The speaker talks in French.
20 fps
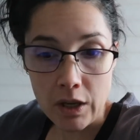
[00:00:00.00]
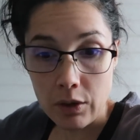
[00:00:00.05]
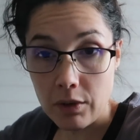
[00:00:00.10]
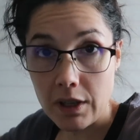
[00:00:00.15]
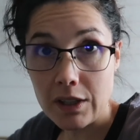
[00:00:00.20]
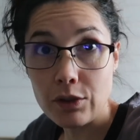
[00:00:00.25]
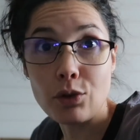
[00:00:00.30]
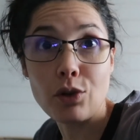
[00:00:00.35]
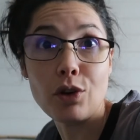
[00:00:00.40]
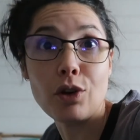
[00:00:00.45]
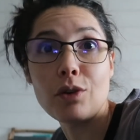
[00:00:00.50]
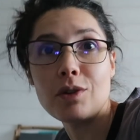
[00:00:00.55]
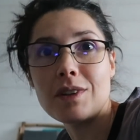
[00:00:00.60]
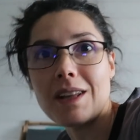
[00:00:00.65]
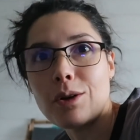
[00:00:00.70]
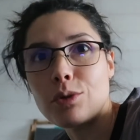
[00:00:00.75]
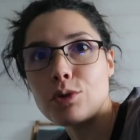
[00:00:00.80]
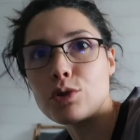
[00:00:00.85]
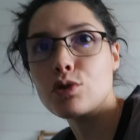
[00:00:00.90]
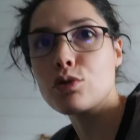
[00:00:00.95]
Ouais, donc euh, on
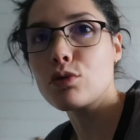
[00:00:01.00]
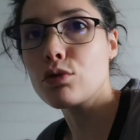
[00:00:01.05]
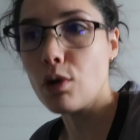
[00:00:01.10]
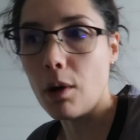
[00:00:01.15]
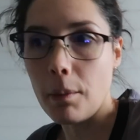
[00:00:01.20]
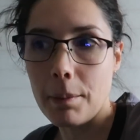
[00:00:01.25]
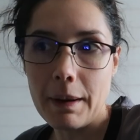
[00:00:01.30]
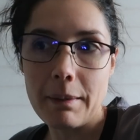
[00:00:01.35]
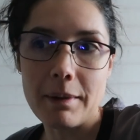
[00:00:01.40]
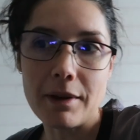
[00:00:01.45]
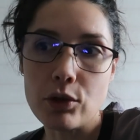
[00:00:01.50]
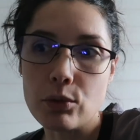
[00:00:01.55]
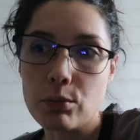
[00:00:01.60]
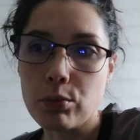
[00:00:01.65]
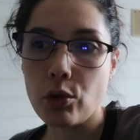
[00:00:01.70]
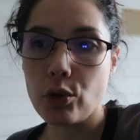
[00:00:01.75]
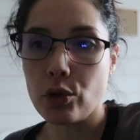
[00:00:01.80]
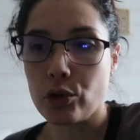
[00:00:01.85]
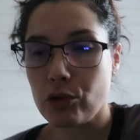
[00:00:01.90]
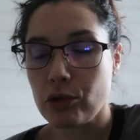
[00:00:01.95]
a reçu euh, pas mal de
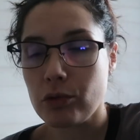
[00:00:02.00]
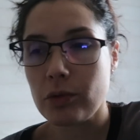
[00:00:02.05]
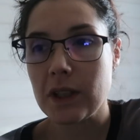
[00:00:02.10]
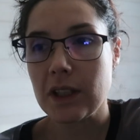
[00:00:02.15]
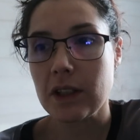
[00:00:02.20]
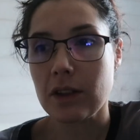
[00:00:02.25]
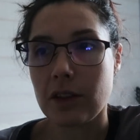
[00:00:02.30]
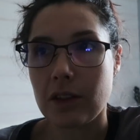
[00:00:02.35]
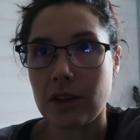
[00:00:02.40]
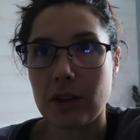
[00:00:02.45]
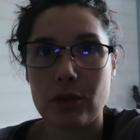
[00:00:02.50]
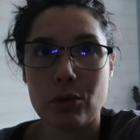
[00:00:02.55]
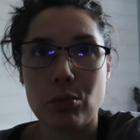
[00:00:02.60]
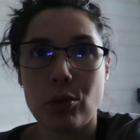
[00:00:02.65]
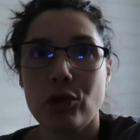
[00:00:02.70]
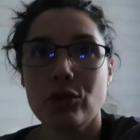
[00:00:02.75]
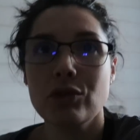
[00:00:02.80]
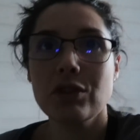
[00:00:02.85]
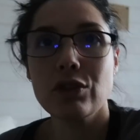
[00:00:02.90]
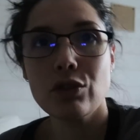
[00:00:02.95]
produits, euh, de
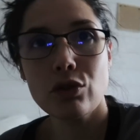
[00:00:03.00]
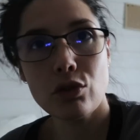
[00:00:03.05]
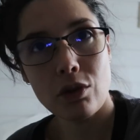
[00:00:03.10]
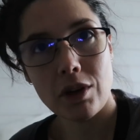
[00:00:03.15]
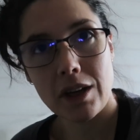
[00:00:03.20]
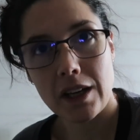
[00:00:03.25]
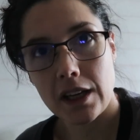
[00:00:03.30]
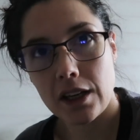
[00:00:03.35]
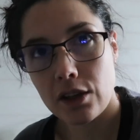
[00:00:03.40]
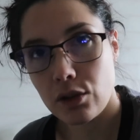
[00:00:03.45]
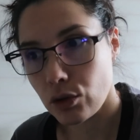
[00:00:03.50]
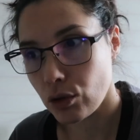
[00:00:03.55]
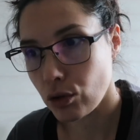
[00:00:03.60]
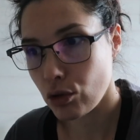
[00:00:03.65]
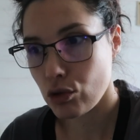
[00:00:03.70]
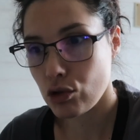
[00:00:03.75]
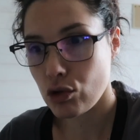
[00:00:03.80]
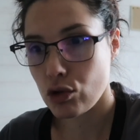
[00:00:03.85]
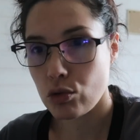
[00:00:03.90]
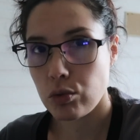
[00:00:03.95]
produits de Noël,
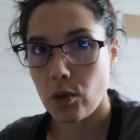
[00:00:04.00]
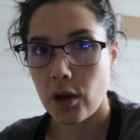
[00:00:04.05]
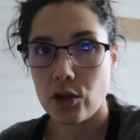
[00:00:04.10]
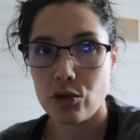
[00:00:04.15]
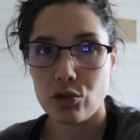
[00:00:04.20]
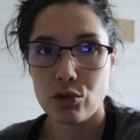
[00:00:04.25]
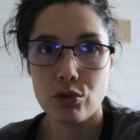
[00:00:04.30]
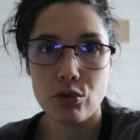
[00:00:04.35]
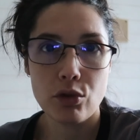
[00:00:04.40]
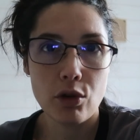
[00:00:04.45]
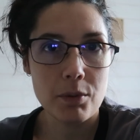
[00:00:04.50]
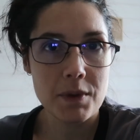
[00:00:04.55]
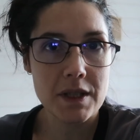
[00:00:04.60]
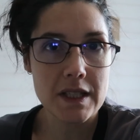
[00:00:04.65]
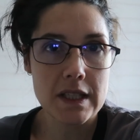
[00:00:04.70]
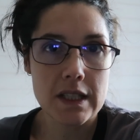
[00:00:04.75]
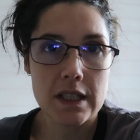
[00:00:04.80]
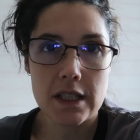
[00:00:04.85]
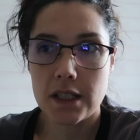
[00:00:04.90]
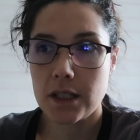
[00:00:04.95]
que ce soit du
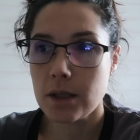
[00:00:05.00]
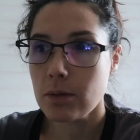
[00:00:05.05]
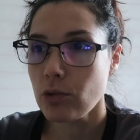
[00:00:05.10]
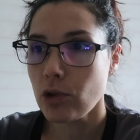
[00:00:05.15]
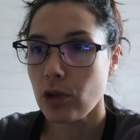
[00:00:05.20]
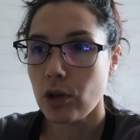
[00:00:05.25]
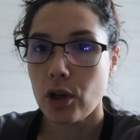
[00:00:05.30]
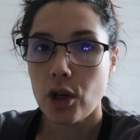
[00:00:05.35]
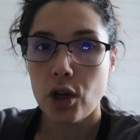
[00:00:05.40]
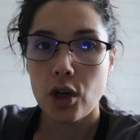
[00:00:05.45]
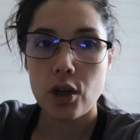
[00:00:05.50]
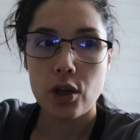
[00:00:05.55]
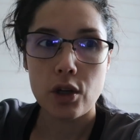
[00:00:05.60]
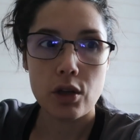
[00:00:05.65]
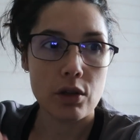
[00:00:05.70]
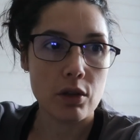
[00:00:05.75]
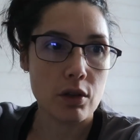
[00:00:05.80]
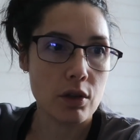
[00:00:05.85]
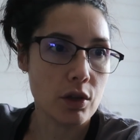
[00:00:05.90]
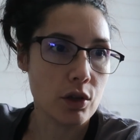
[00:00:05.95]
comestible,
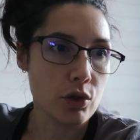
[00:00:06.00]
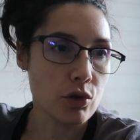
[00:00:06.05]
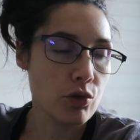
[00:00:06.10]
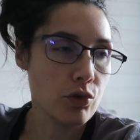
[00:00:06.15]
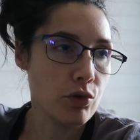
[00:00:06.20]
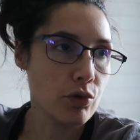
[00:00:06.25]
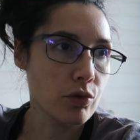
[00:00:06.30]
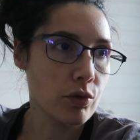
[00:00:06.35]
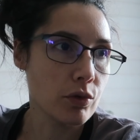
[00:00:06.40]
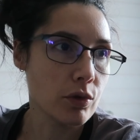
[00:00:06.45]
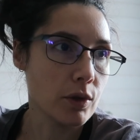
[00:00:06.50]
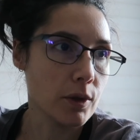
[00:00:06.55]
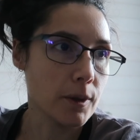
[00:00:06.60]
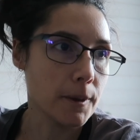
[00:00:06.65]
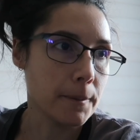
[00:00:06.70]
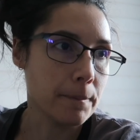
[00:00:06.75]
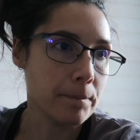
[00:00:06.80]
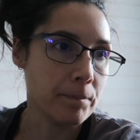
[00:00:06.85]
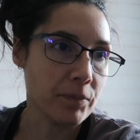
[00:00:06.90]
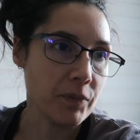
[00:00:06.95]
du
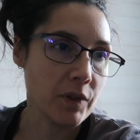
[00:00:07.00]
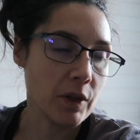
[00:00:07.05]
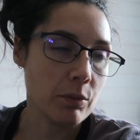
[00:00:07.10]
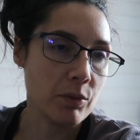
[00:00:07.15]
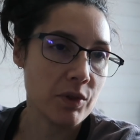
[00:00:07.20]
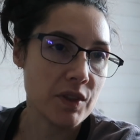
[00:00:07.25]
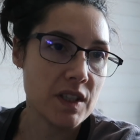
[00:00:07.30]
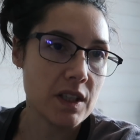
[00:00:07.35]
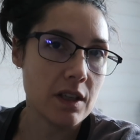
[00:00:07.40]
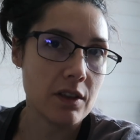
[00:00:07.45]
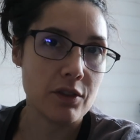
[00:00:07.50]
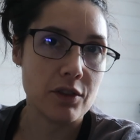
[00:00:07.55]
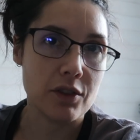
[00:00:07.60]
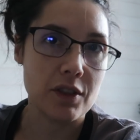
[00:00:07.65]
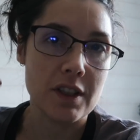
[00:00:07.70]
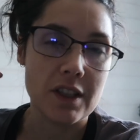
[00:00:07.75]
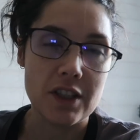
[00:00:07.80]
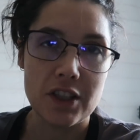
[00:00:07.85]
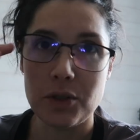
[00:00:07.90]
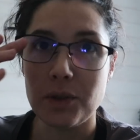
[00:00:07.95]
comment dire,
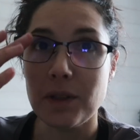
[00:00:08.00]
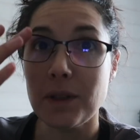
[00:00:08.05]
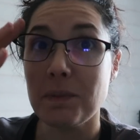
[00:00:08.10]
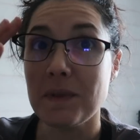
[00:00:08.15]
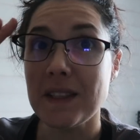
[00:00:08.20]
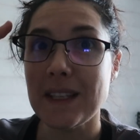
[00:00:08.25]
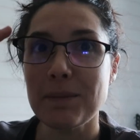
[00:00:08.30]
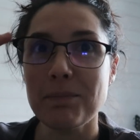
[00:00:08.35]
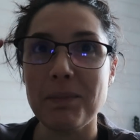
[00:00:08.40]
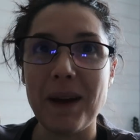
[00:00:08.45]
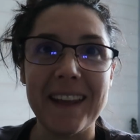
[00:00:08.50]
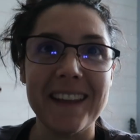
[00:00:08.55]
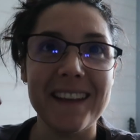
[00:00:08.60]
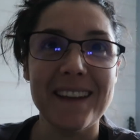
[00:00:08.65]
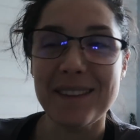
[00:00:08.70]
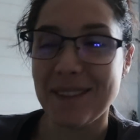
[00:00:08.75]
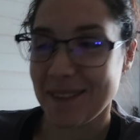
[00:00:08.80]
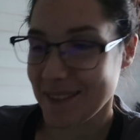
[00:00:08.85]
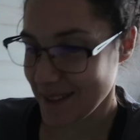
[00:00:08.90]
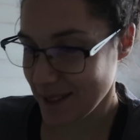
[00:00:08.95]
des, des petites
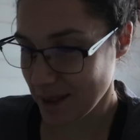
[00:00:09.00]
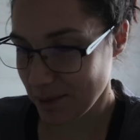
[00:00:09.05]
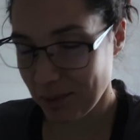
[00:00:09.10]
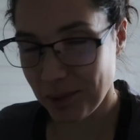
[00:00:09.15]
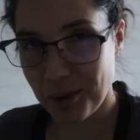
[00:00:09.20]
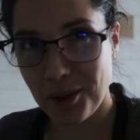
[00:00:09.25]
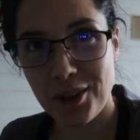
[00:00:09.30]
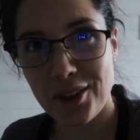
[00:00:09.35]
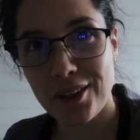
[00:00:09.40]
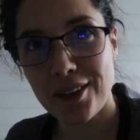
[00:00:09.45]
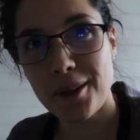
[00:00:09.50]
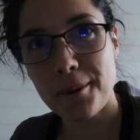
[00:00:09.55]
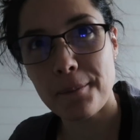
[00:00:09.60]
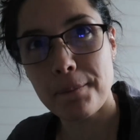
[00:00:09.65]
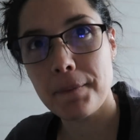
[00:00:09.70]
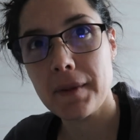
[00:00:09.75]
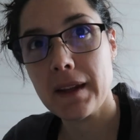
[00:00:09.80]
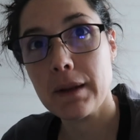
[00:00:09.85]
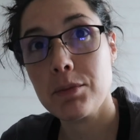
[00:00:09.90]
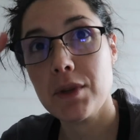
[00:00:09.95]
paillettes aussi pour
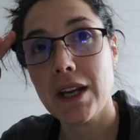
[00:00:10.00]
des,